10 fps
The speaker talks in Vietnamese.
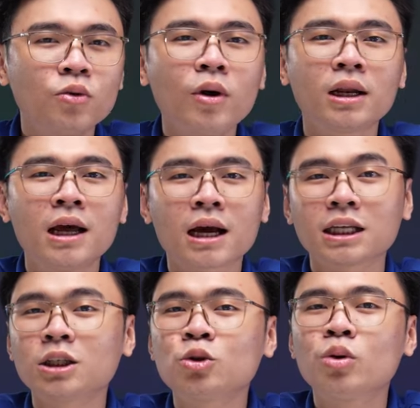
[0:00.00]
nguyên
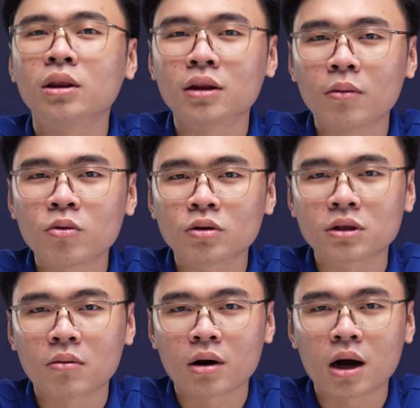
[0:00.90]
cái chất truyền thống của
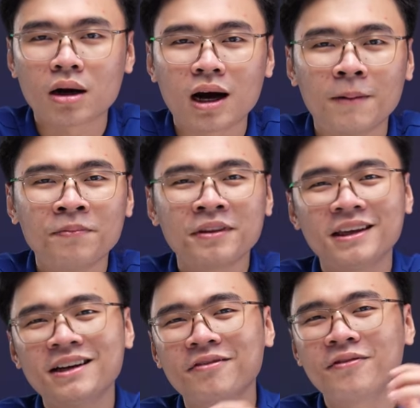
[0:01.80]
dòng ROG
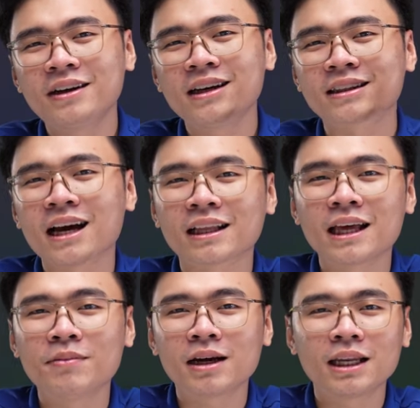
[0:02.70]
thế nhưng vẫn được tăng
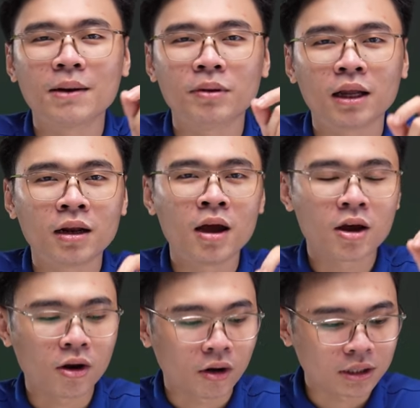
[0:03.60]
thêm những cái điểm nhấn
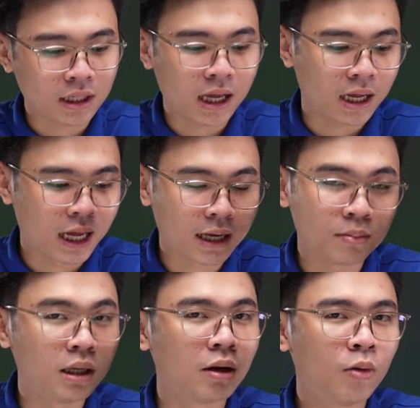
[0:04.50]
đó chính là anh
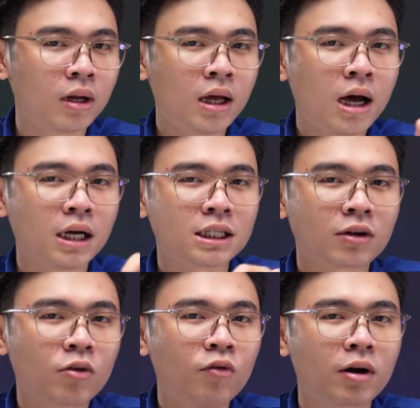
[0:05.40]
em nhìn luôn ở trên
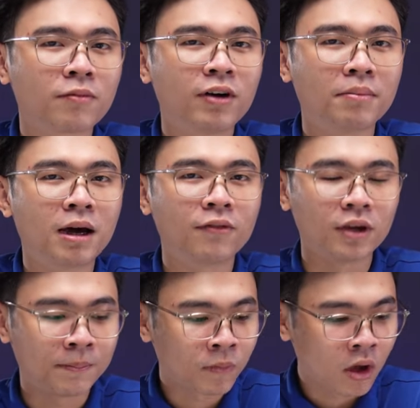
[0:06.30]
khu vực phần bàn
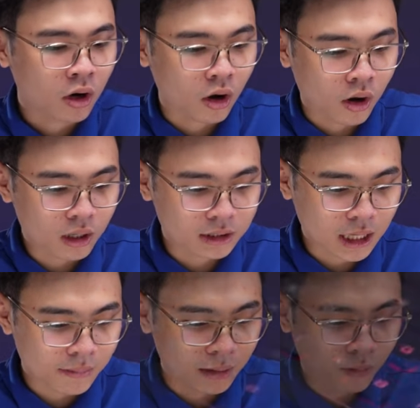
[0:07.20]
phím có được trang bị